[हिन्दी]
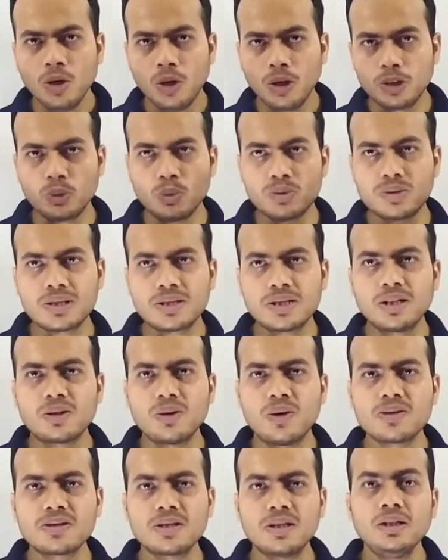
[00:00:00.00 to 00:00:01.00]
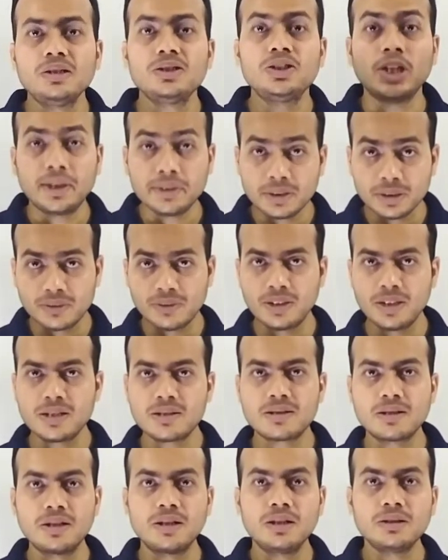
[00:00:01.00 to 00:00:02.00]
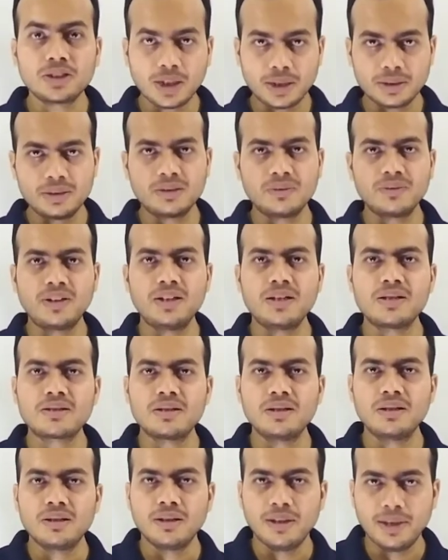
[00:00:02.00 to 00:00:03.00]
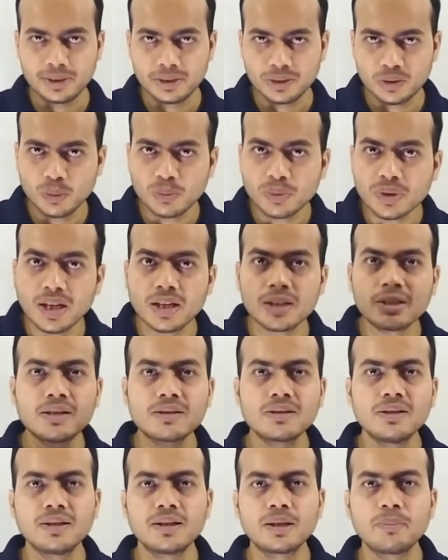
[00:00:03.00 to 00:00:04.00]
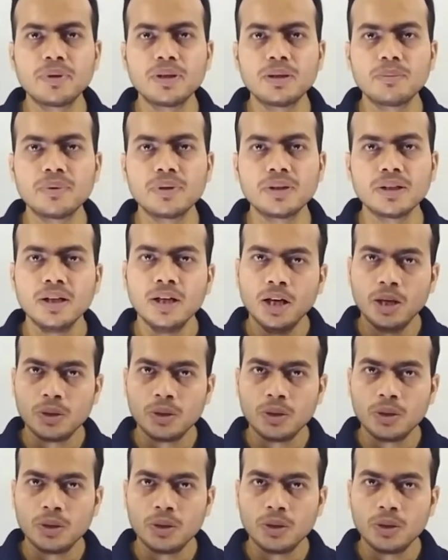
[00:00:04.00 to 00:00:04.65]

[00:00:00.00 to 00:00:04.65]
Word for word: और दूसरे सेल कौन से चार्जिंग वाले सेल चार्जिंग वाले सेल ऐसी तो हम कहा करते हैं घर पे अपने